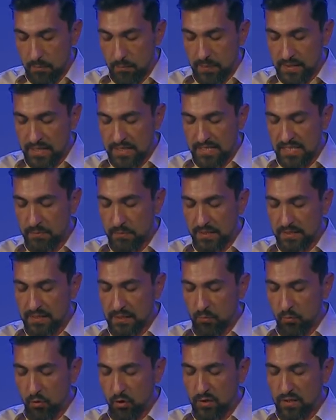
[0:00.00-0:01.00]
Поразит пред
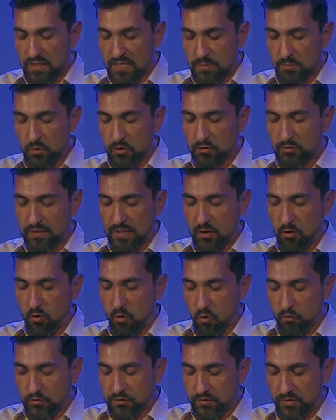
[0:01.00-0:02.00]
тобою Господь
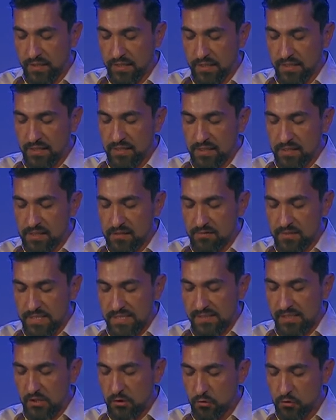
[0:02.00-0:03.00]
врагов твоих и
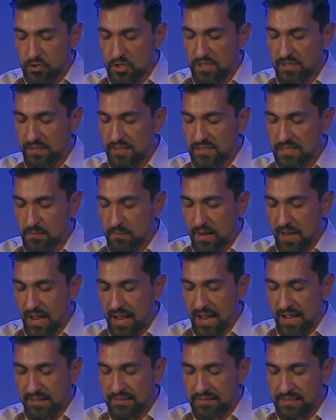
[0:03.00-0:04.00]
восстающих на тебя
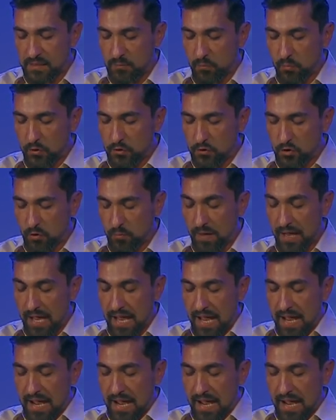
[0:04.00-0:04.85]
одним путем.